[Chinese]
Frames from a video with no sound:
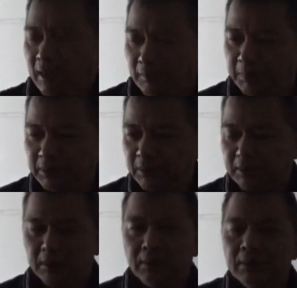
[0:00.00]
而不是，
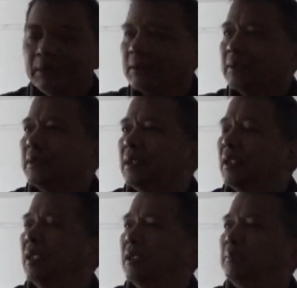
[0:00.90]

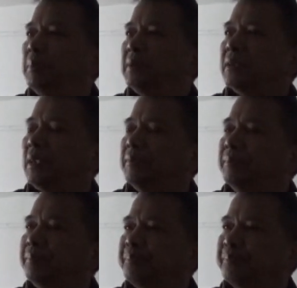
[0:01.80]
呃，不是成，